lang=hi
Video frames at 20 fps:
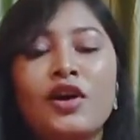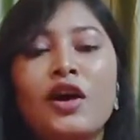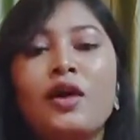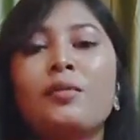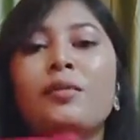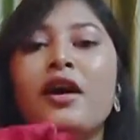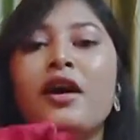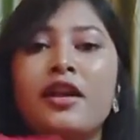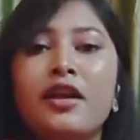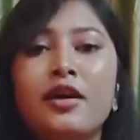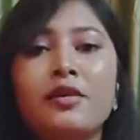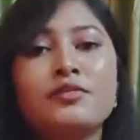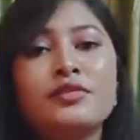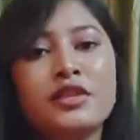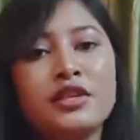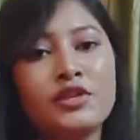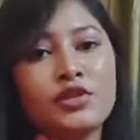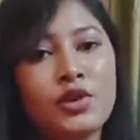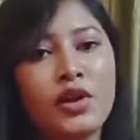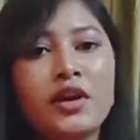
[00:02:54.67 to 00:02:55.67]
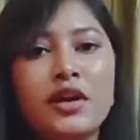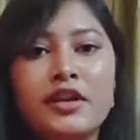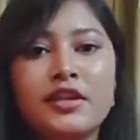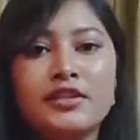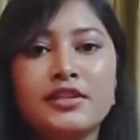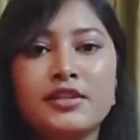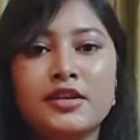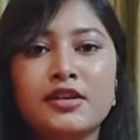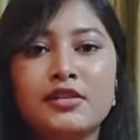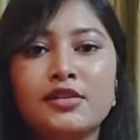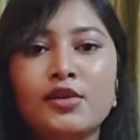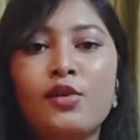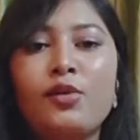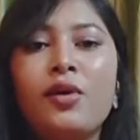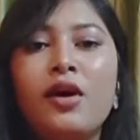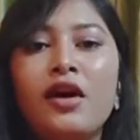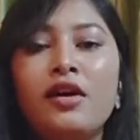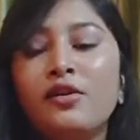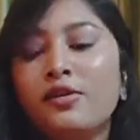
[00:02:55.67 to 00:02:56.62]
तो आप आराम से इसको खरीद सकते हो